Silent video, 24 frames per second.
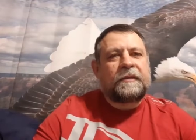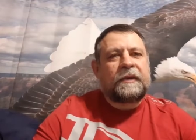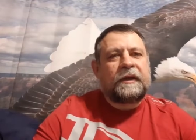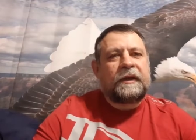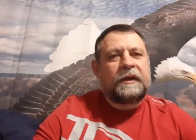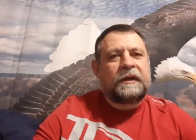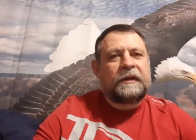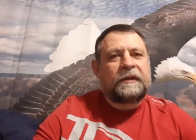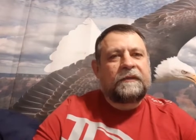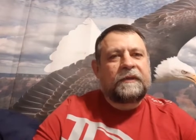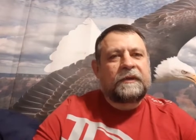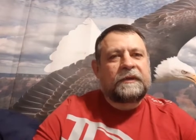
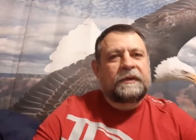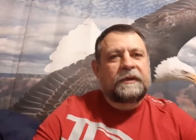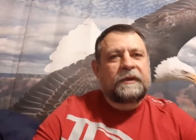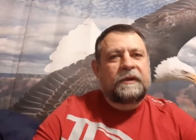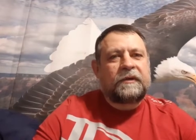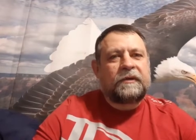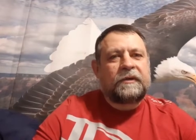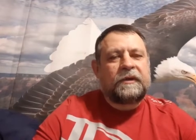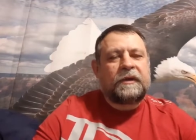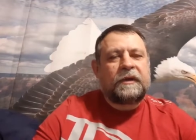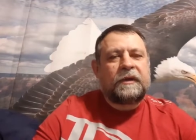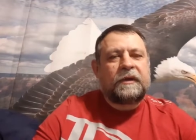молитва за
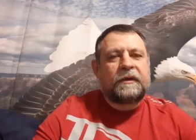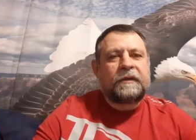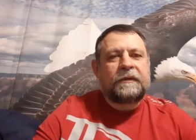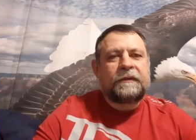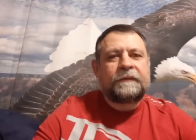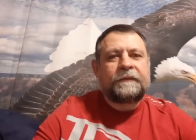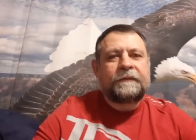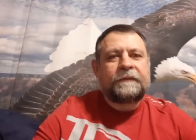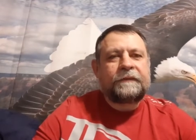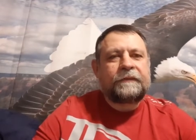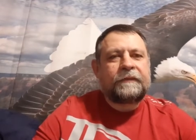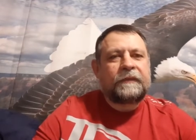людей.
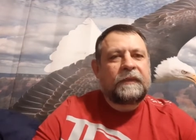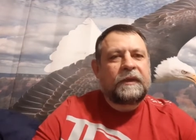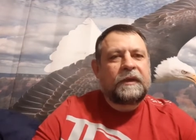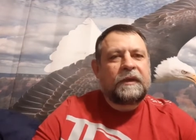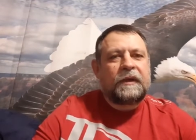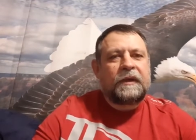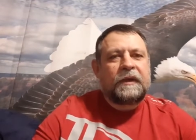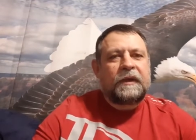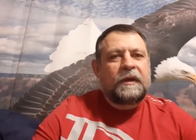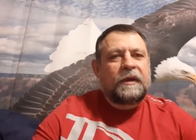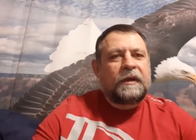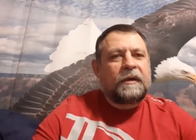
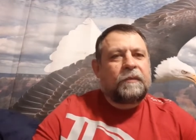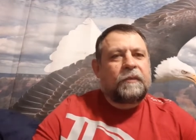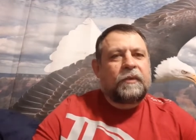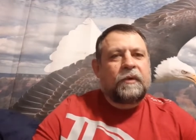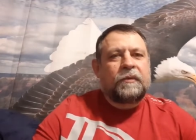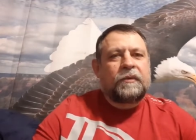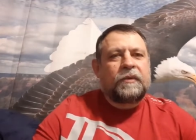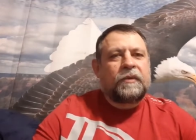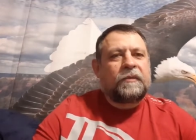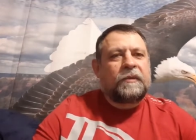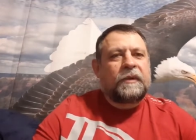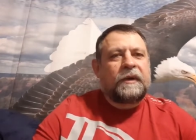
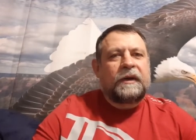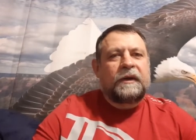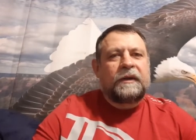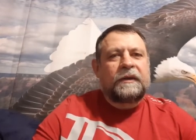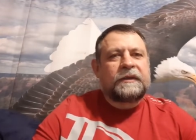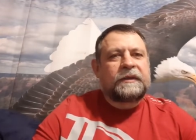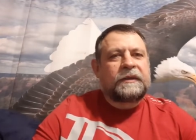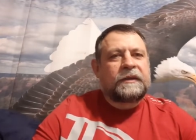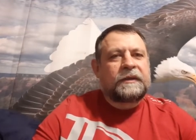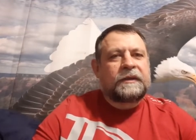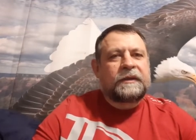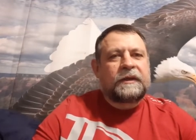Помню,
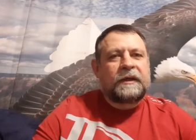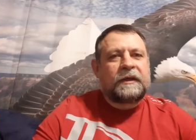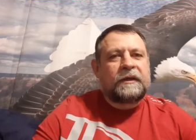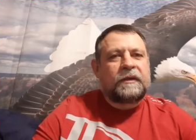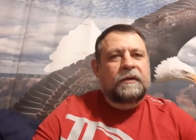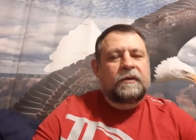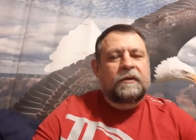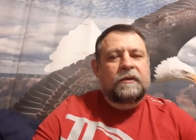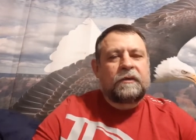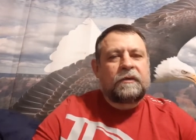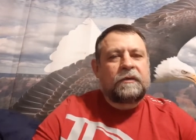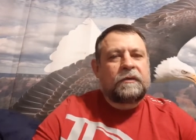молился за
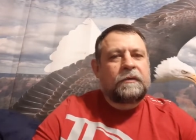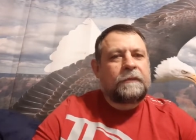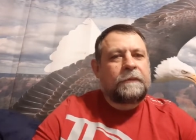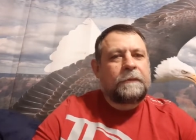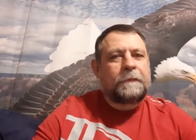одну